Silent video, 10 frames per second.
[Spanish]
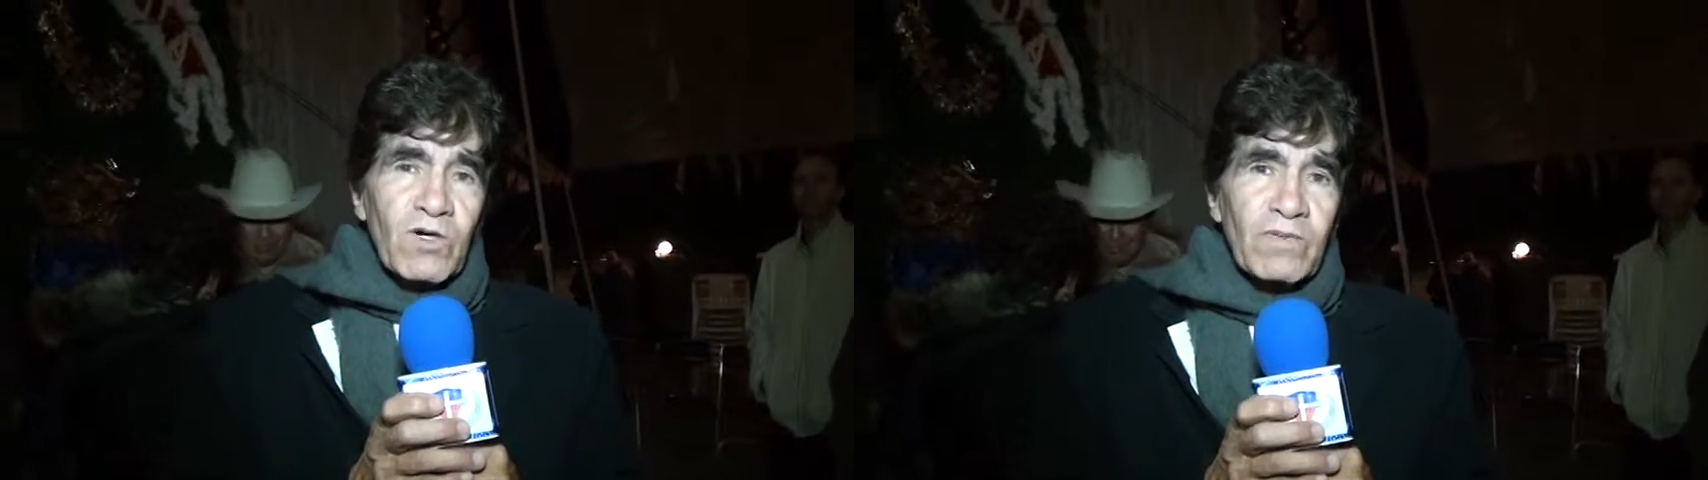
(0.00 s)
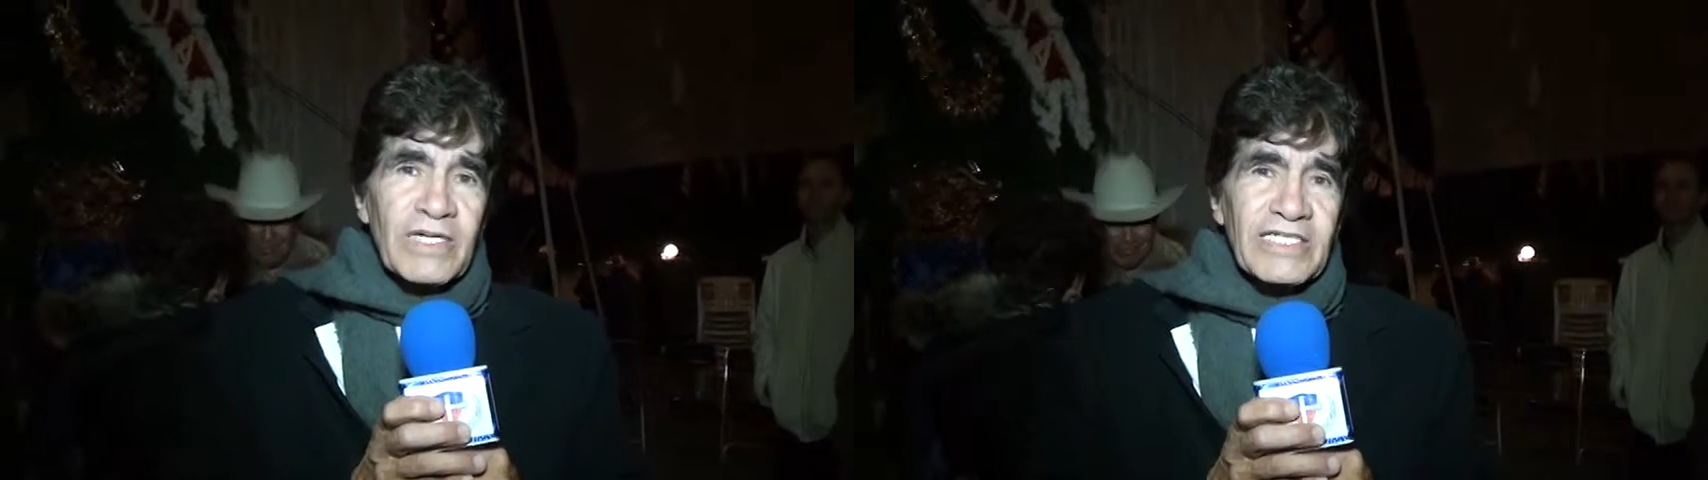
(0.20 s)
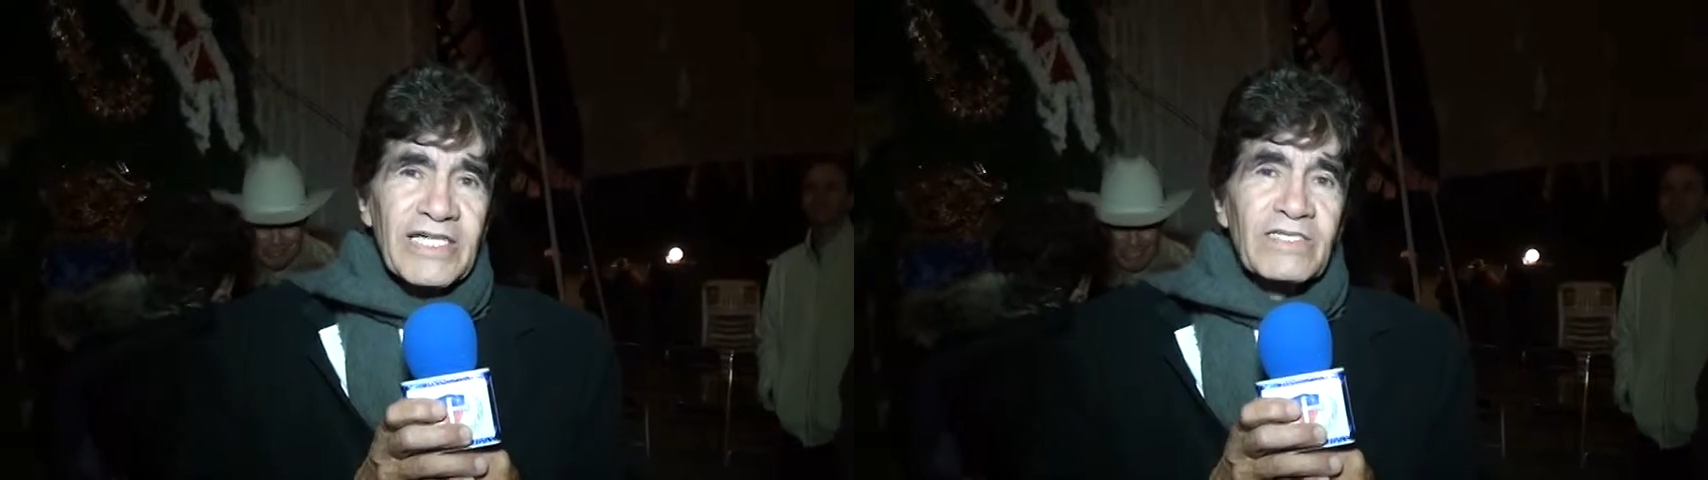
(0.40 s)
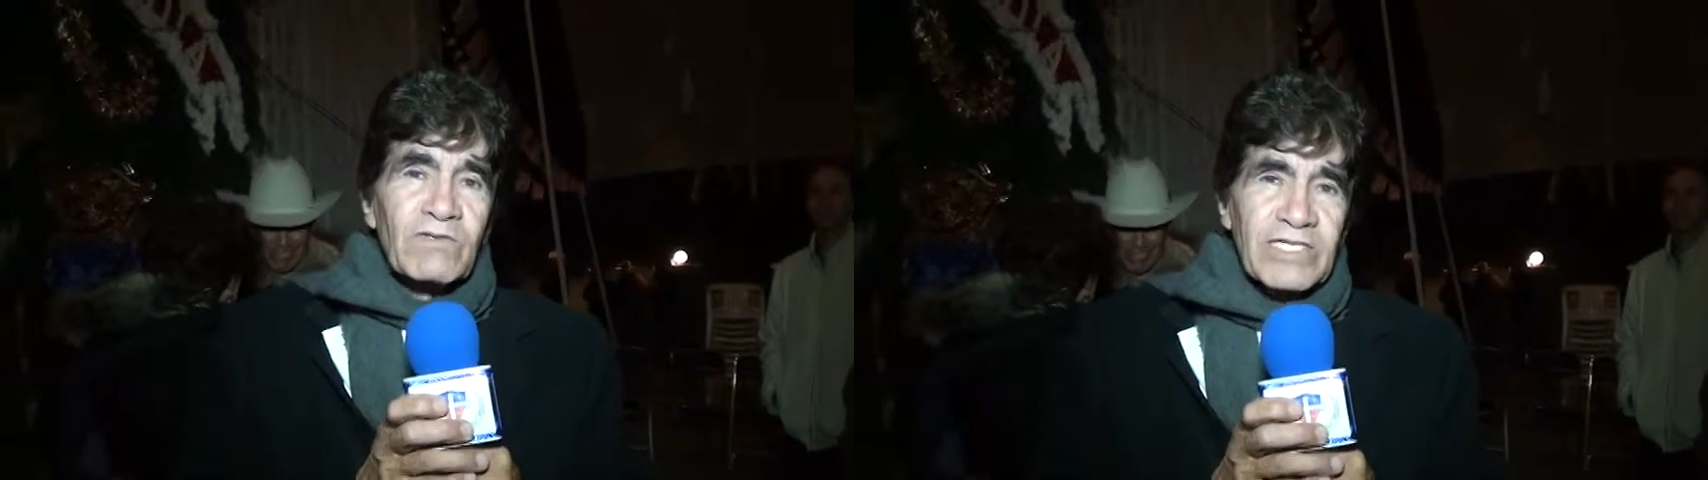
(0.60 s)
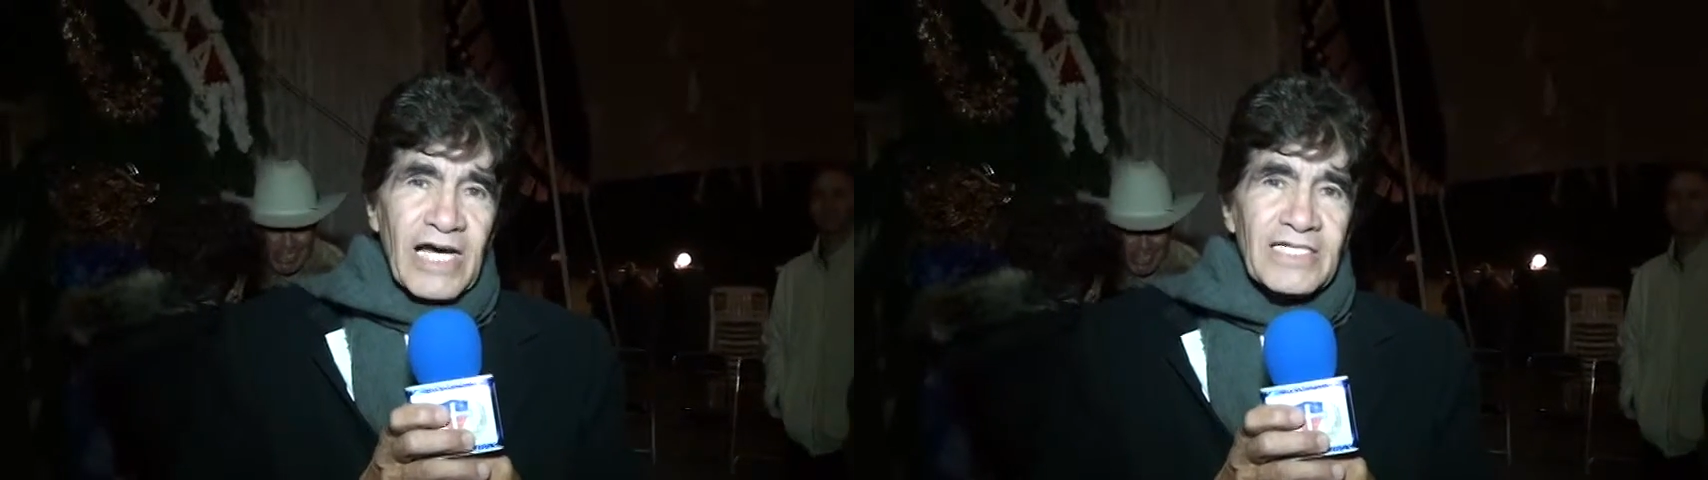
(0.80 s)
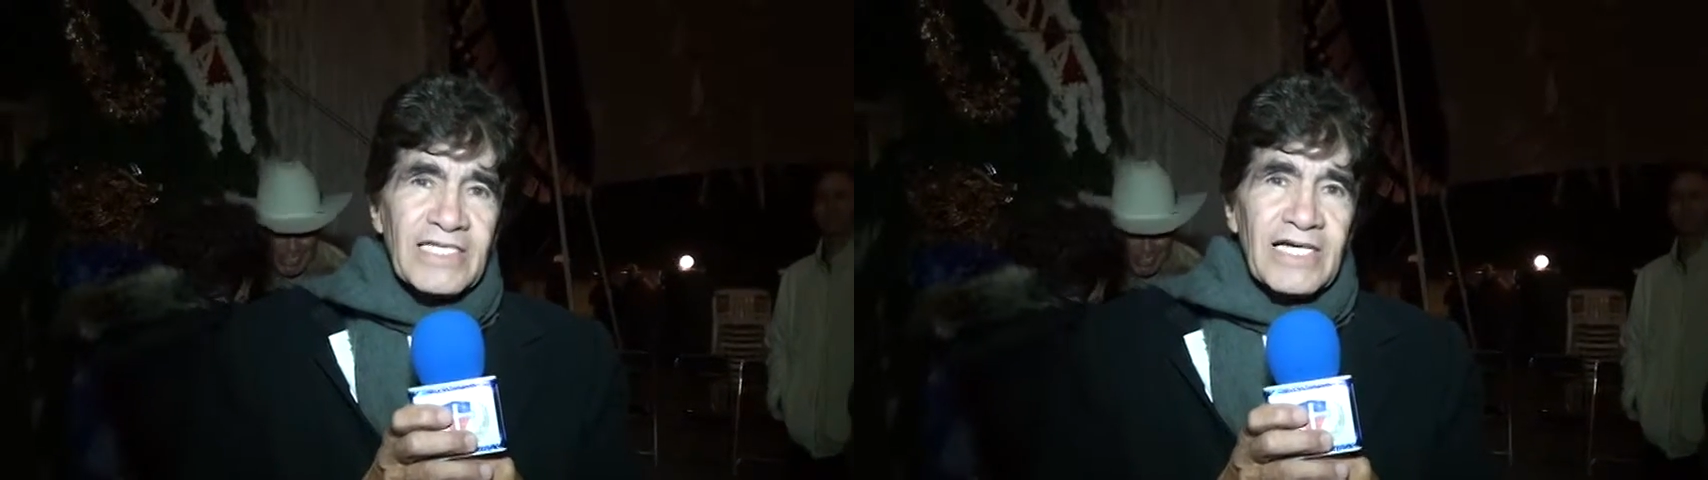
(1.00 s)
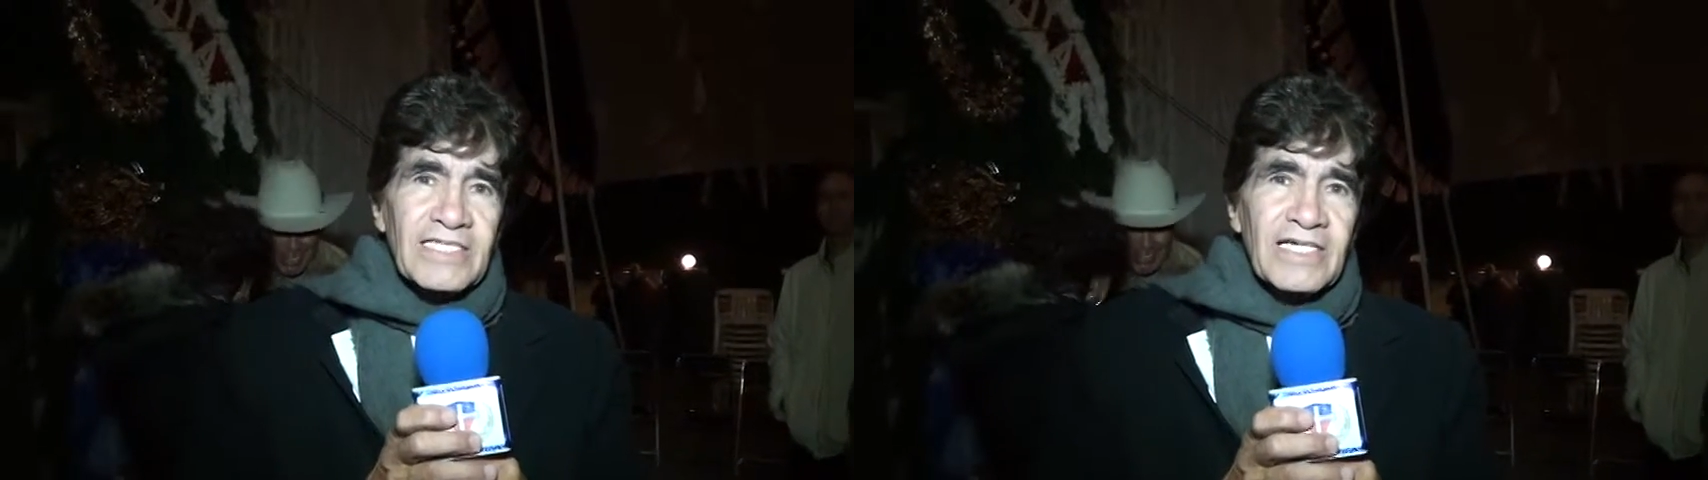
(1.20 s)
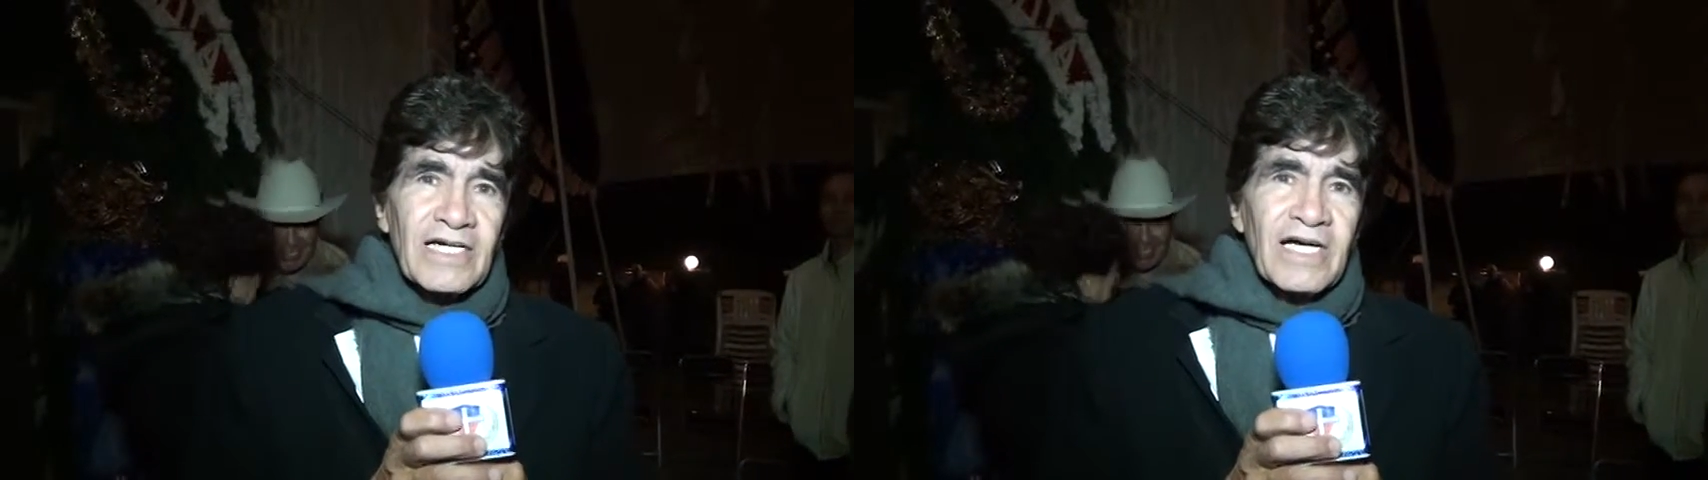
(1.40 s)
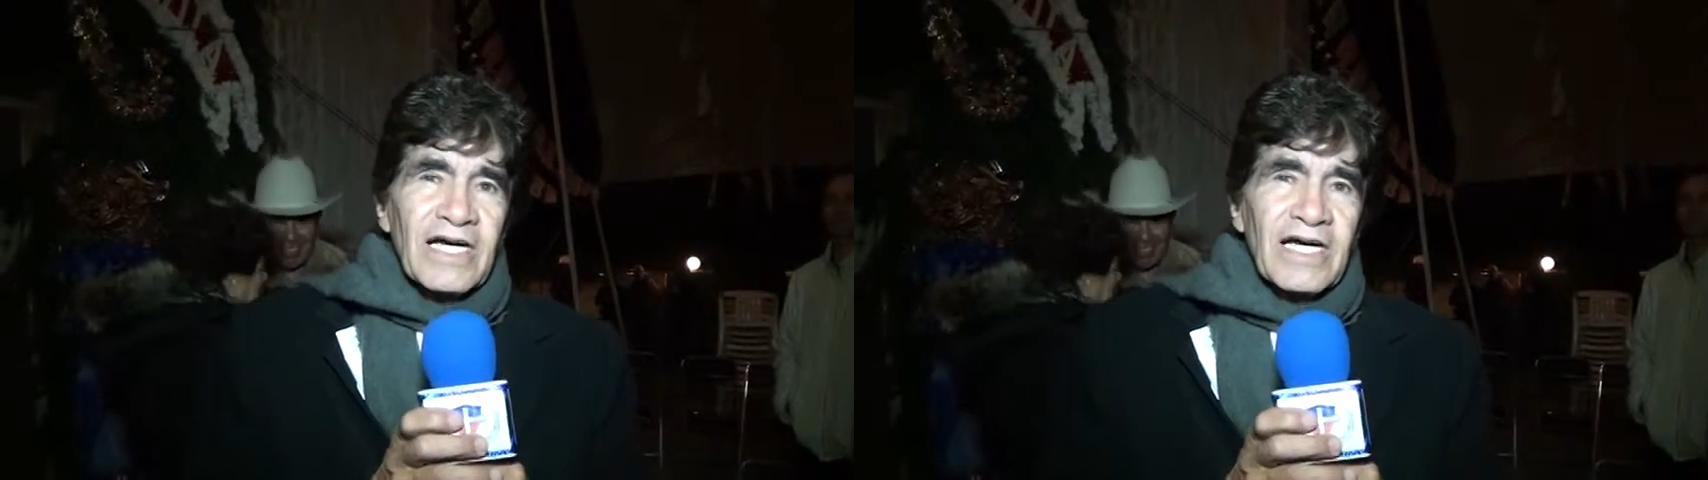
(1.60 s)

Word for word: jóvenes entusiastas,